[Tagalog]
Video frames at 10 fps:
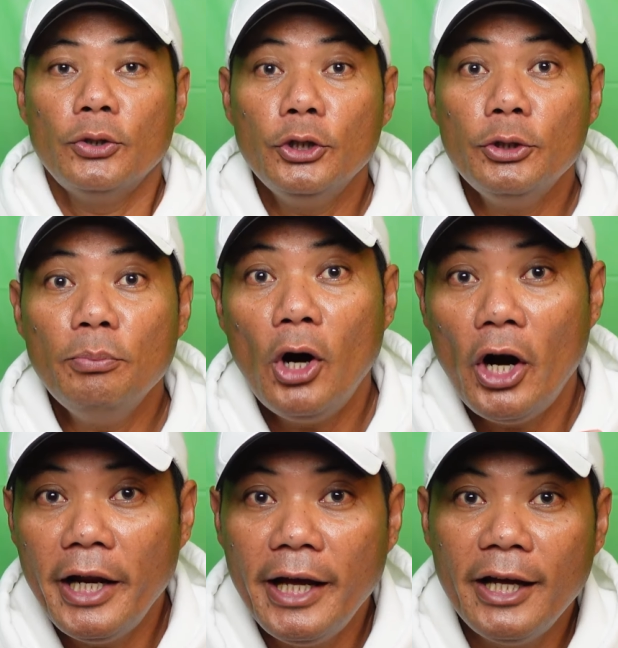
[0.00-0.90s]
Good
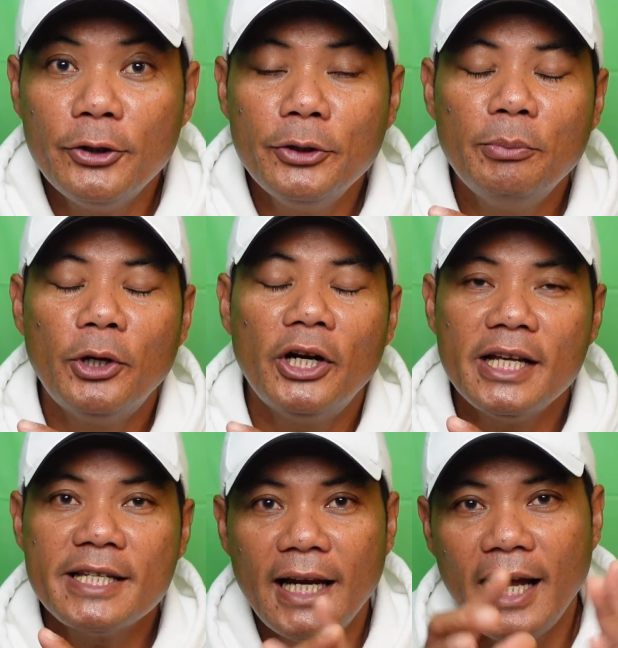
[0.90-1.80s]
morning, good
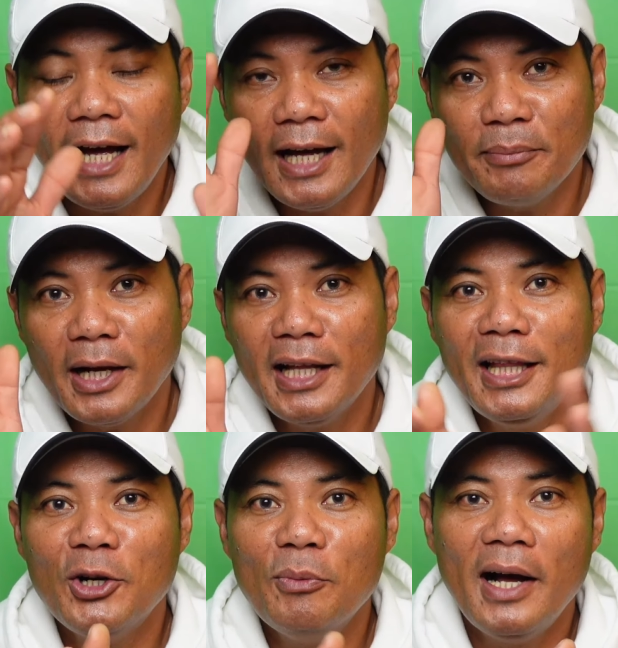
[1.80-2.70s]
morning sa lahat.
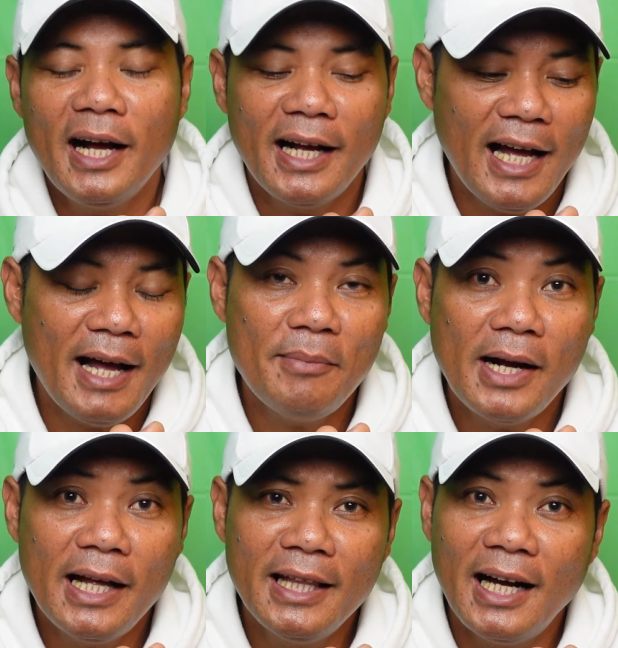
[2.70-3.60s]
Magandang umaga,
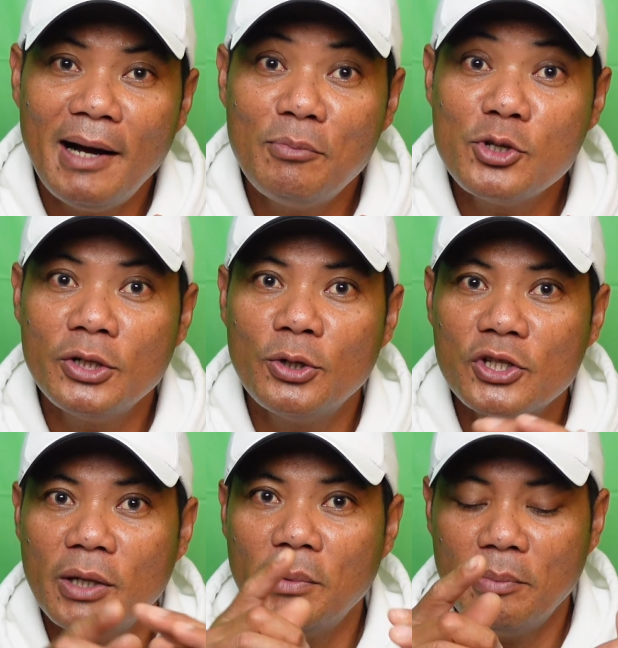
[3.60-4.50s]
magandang hapon siguro
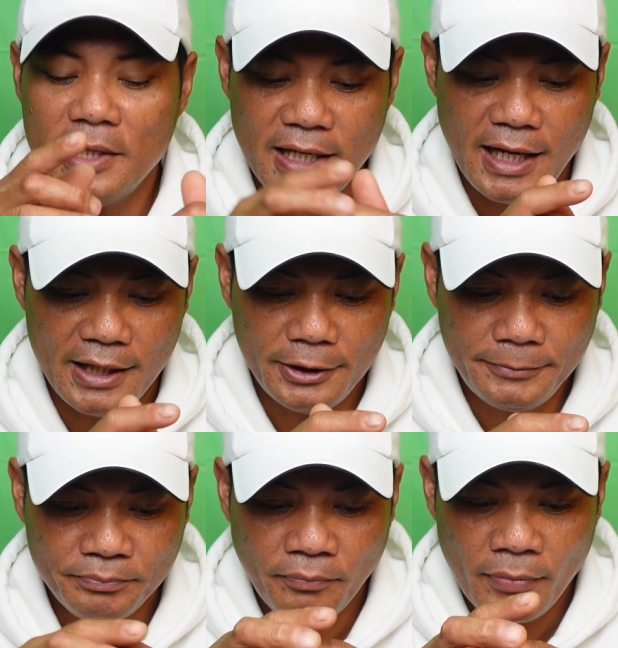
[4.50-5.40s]
sa ibang bansa,
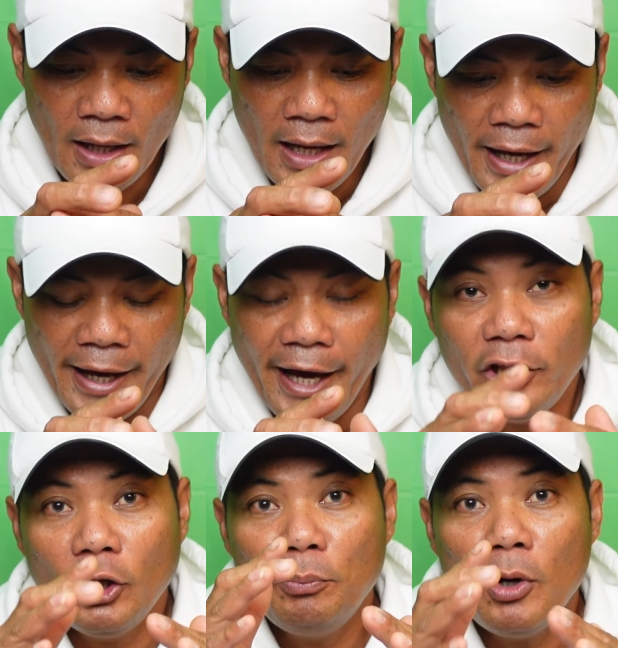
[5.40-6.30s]
ano?
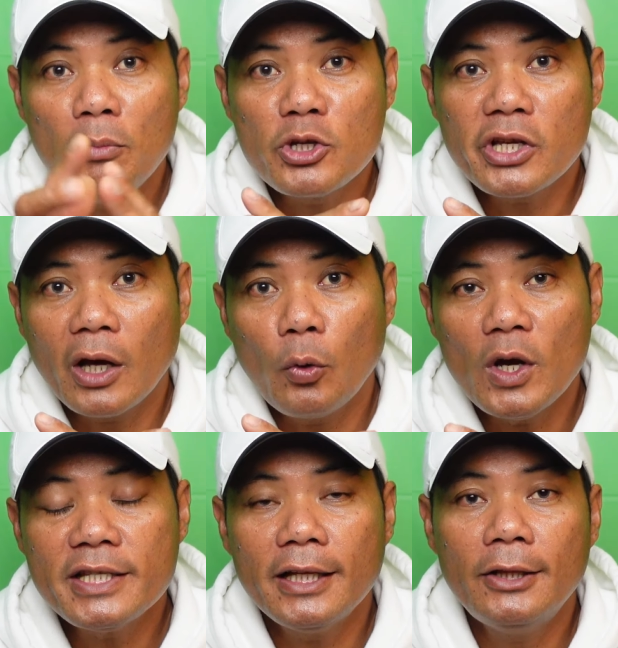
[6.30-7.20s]
Ito po, most
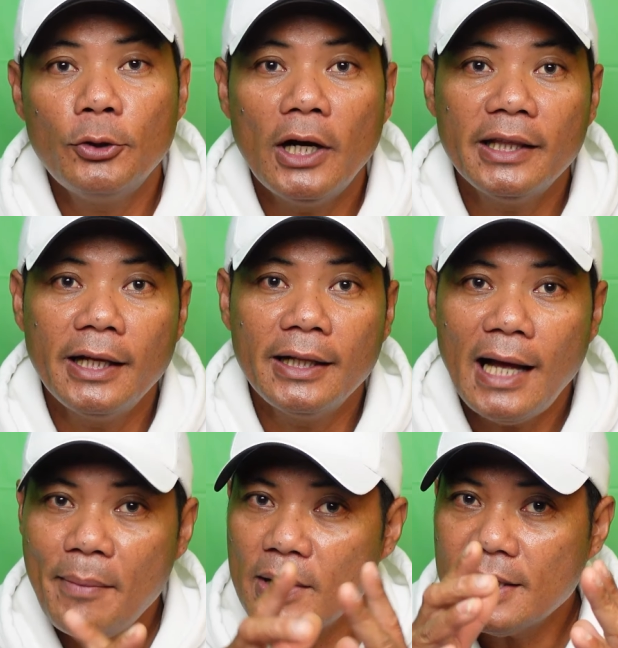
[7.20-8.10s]
requested tong ating
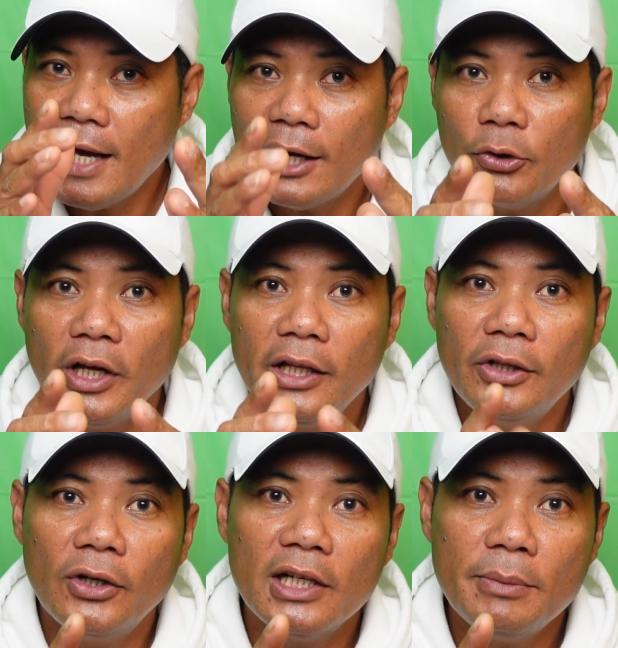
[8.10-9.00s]
topic sa araw na
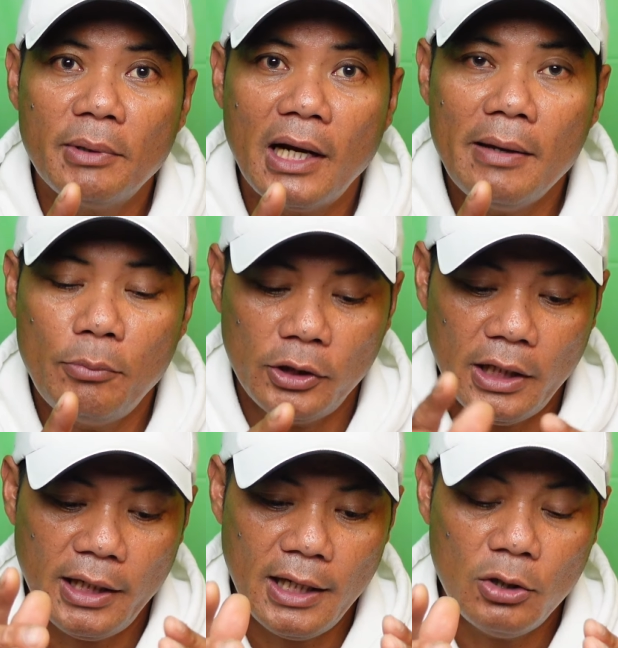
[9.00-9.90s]
ito kasi marami po
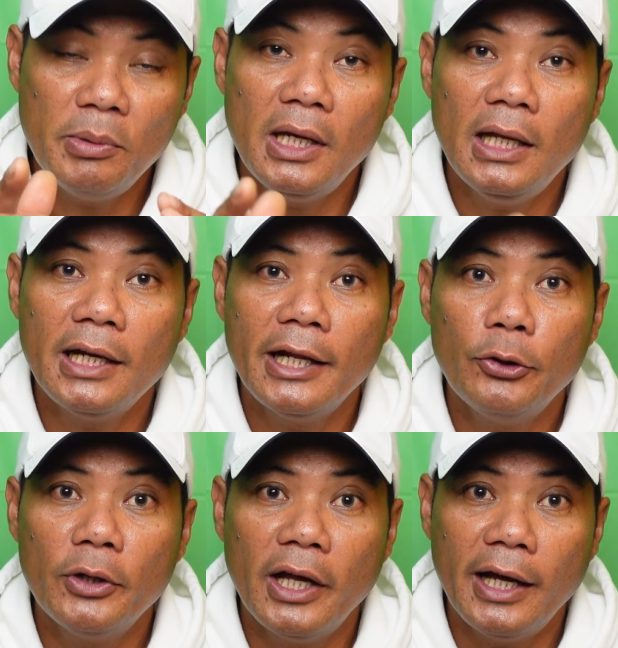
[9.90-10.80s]
talagang humihiling
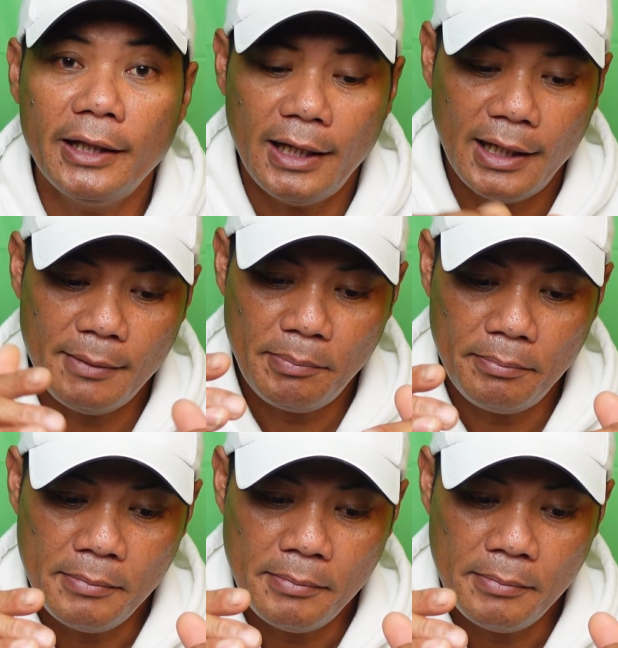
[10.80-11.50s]
nito na eh, talaga